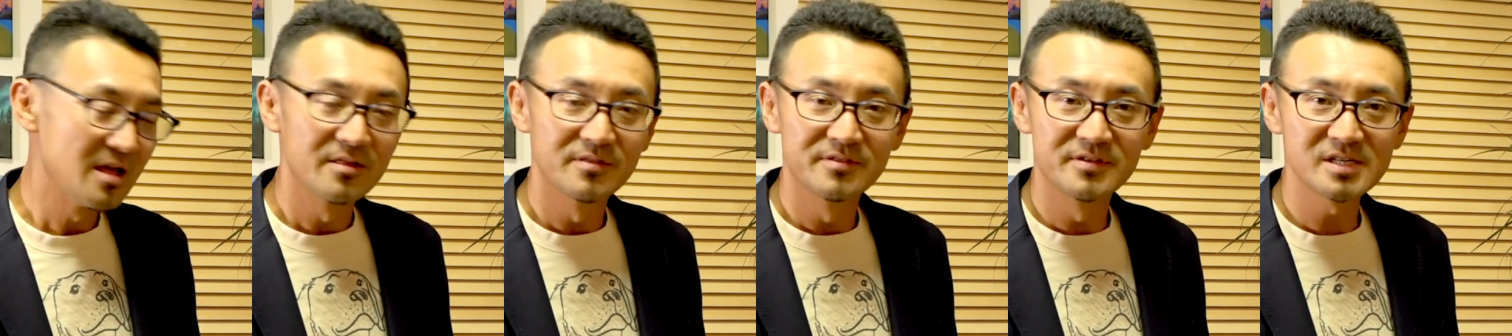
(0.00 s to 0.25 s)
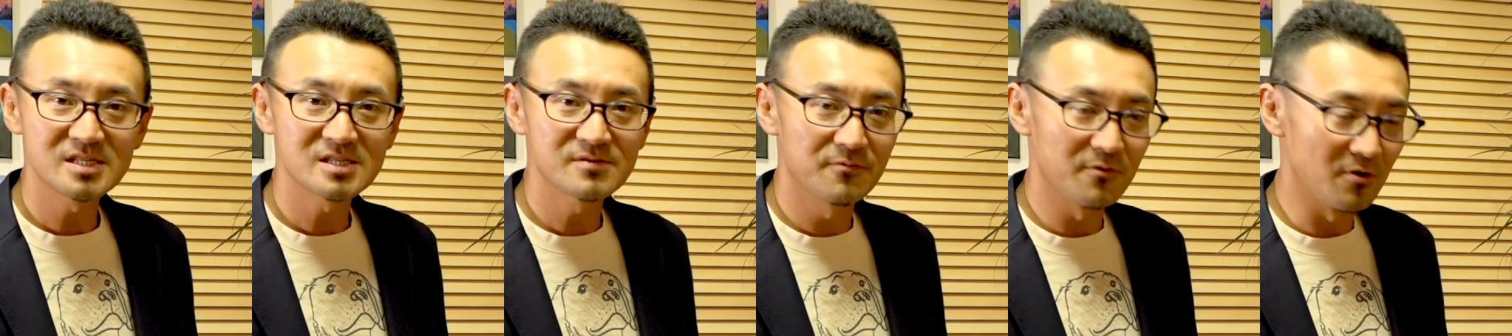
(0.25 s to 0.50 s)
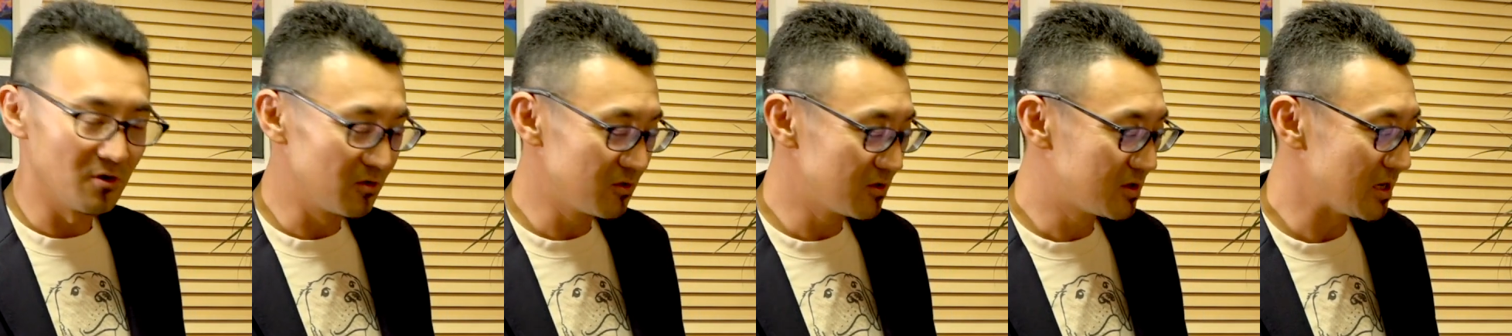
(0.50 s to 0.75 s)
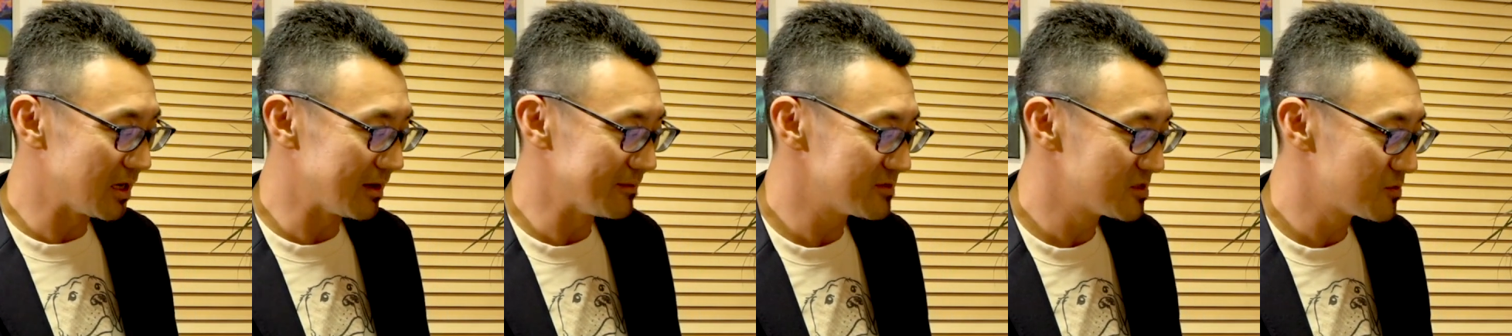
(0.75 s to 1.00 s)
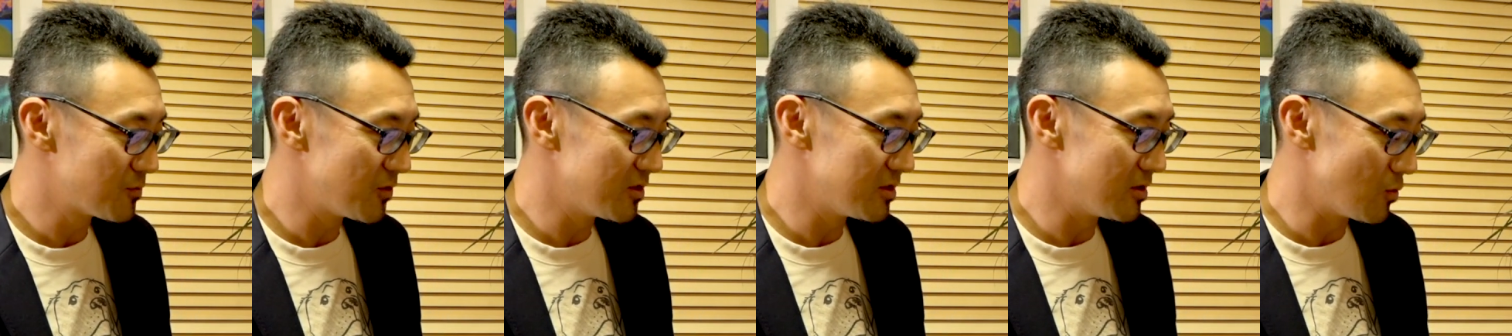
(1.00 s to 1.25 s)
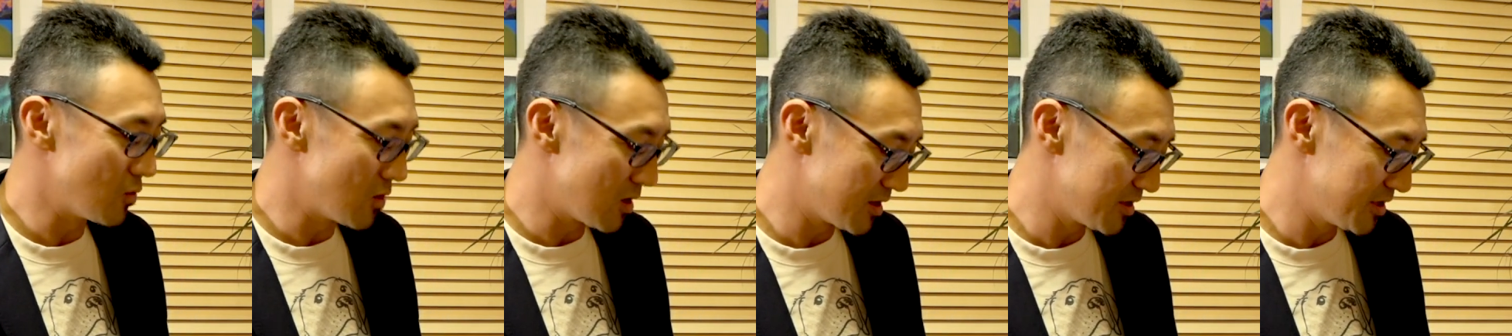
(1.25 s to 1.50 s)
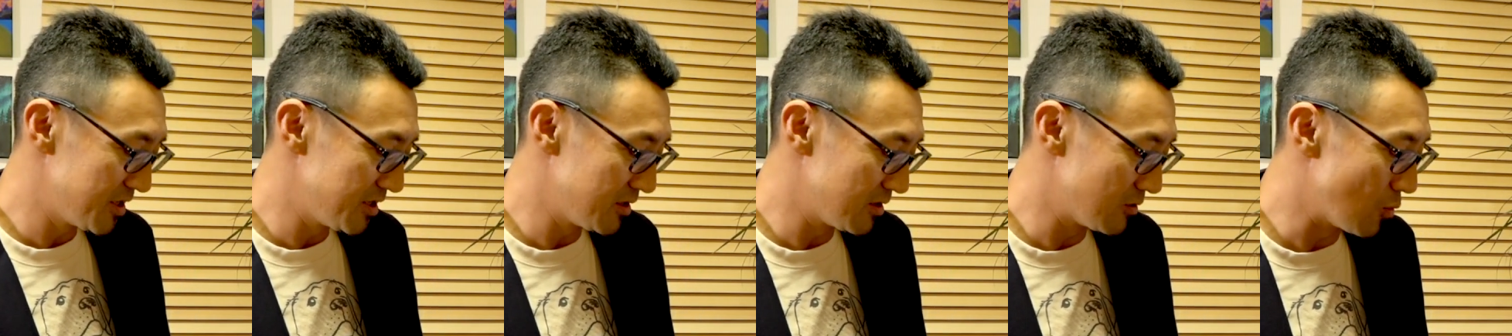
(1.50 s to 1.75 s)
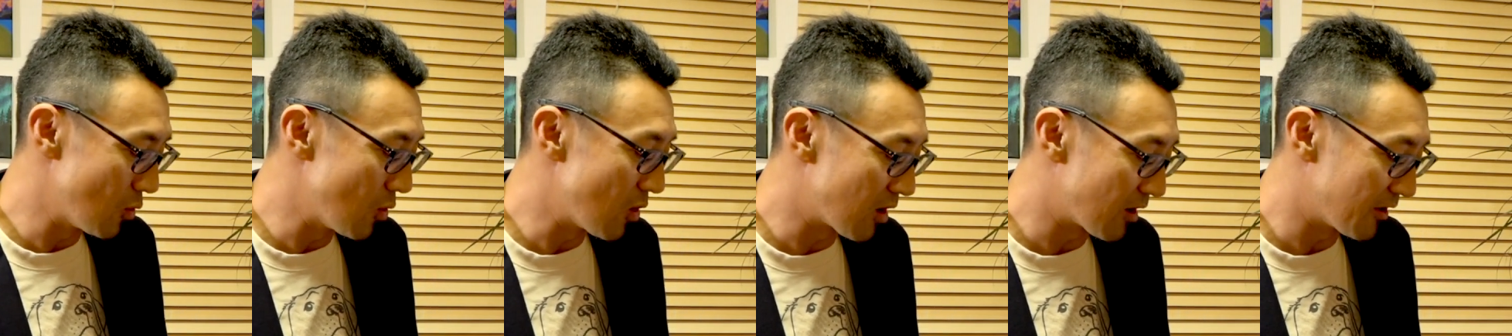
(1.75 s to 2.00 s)
This phone comes with a one year
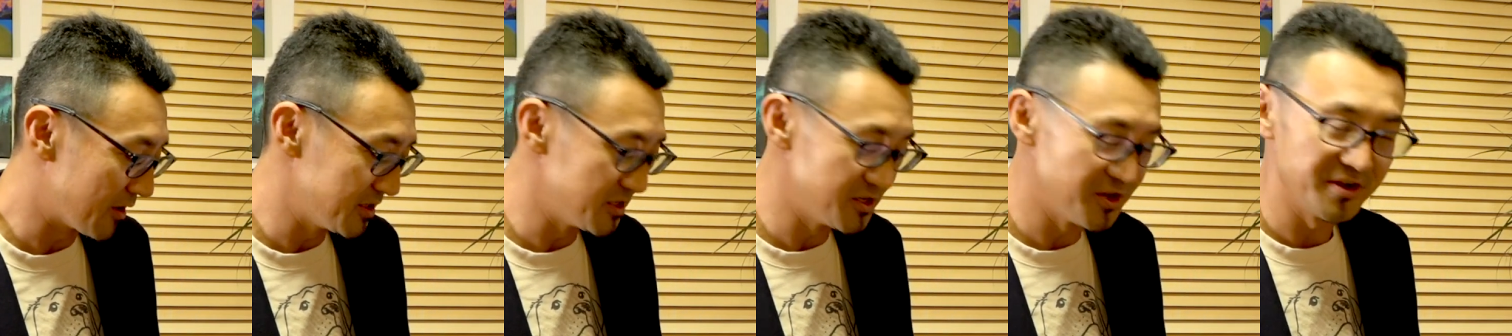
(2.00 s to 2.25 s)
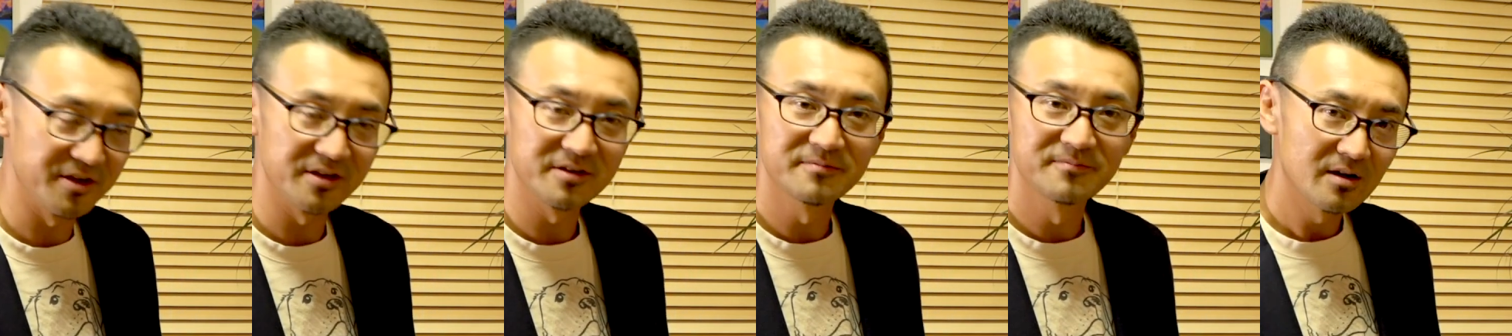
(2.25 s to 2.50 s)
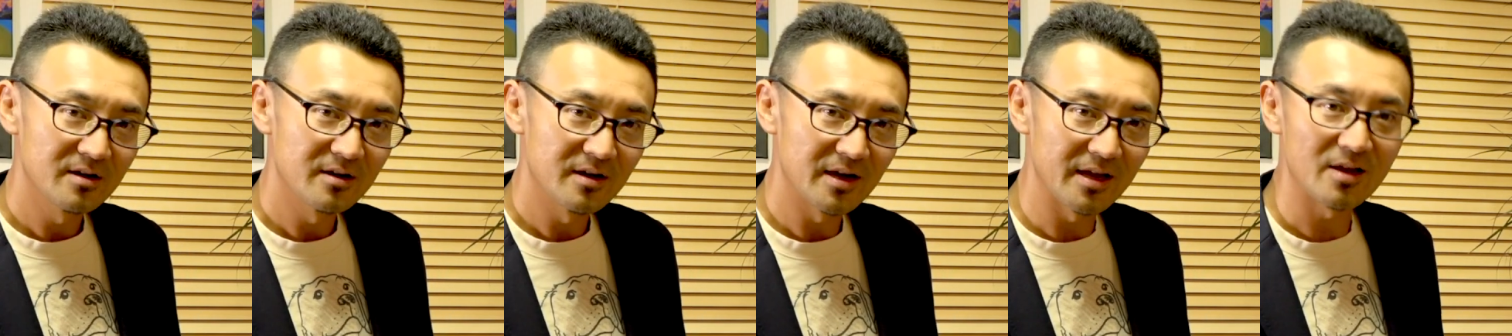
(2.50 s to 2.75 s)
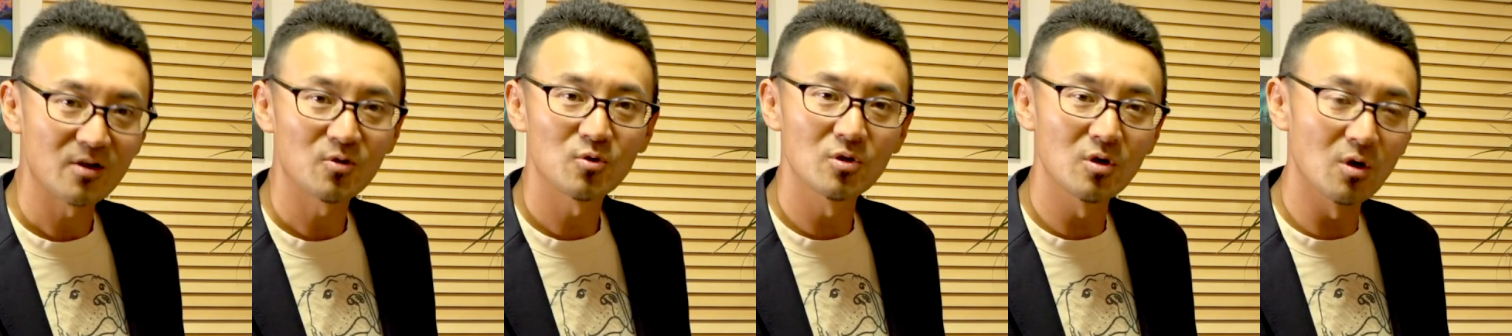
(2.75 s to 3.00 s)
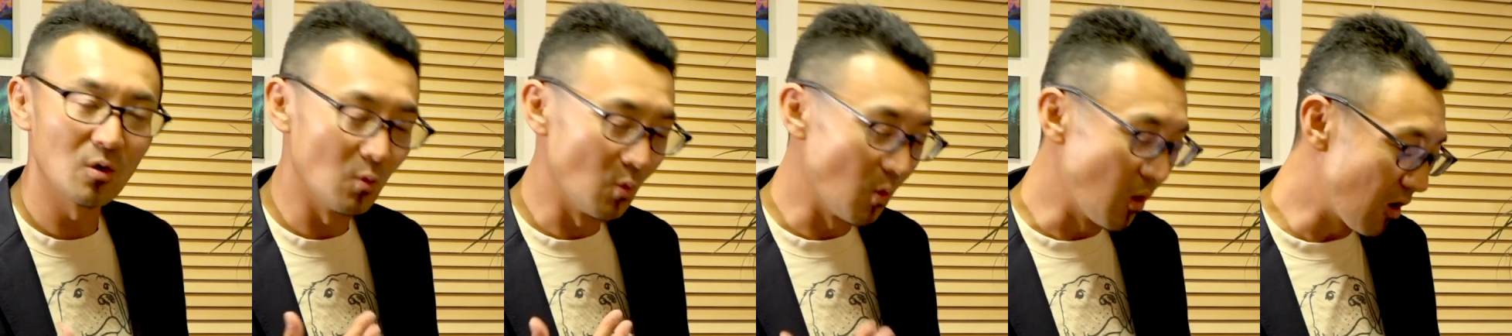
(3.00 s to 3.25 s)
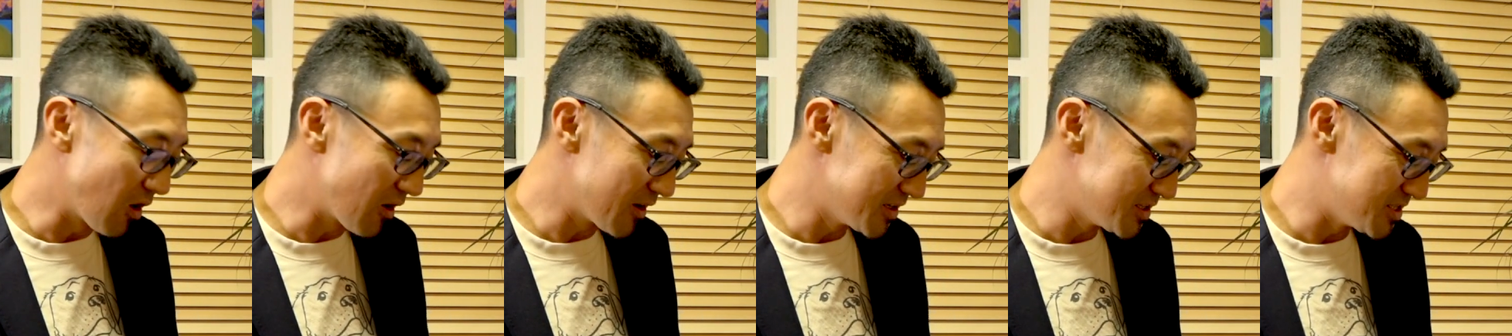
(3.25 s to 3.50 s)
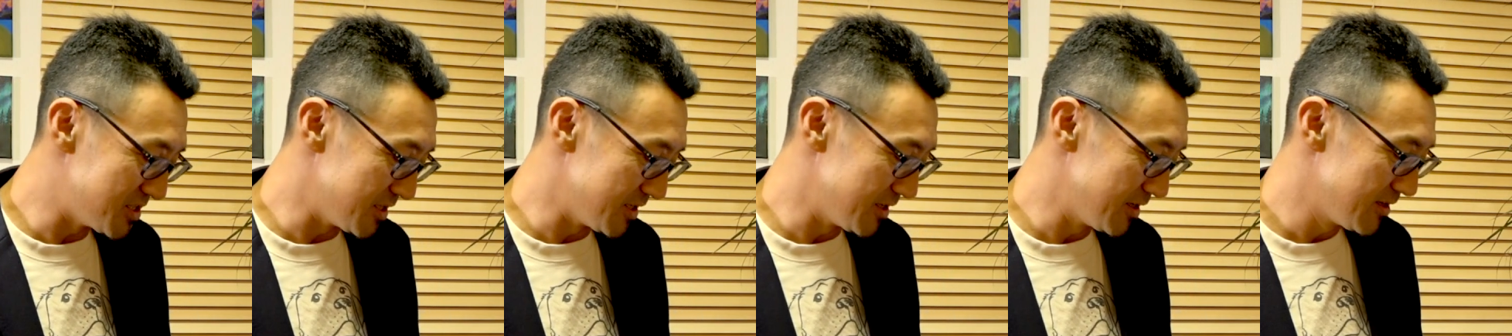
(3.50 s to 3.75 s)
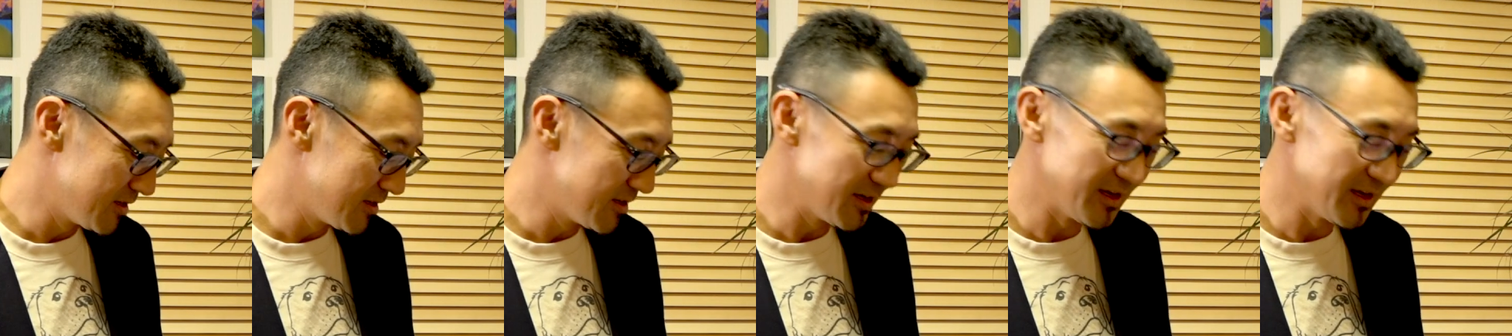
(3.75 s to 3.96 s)
warranty はい、この warranty、